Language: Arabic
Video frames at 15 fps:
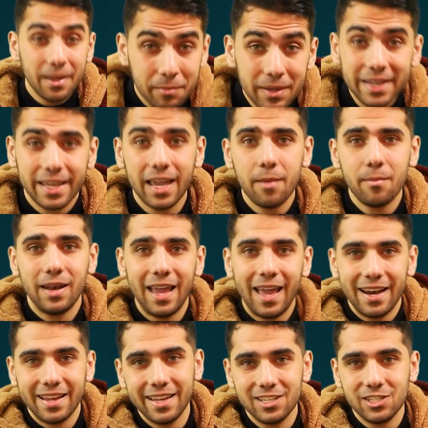بالكامل
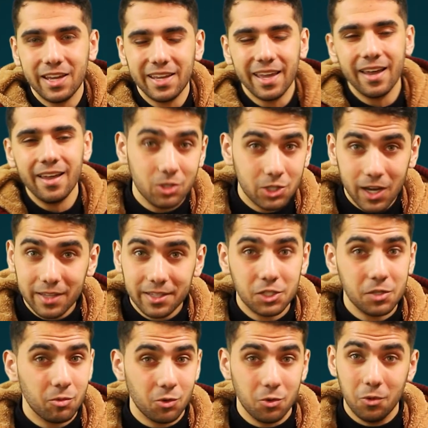لحلقات جايه وان شاء الله
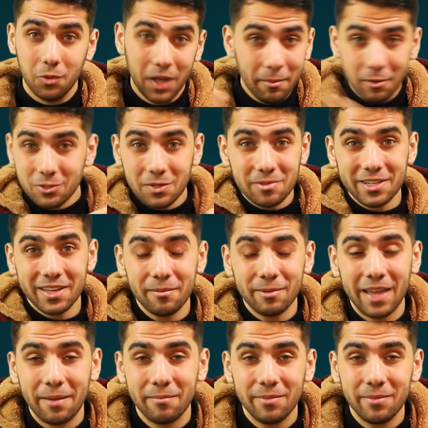تعجبكم واعملوا سبسكرايب اذا